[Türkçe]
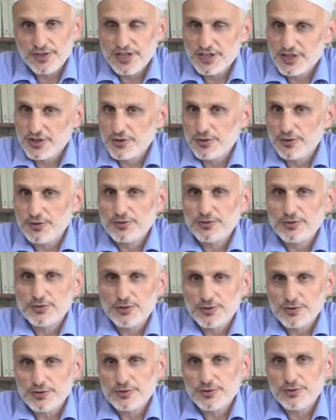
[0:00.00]
eşi olur,
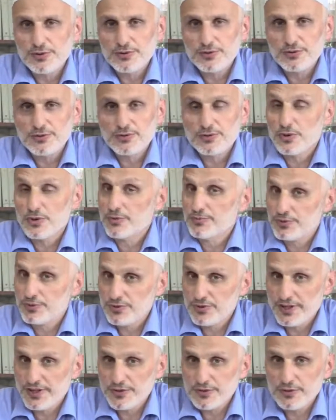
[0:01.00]
dostu olur,
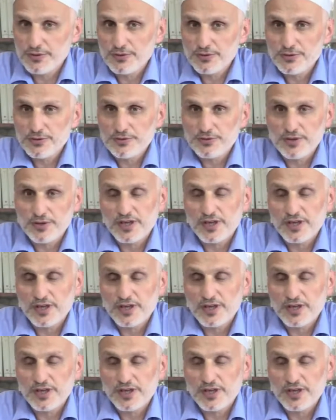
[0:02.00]
komşuları olur,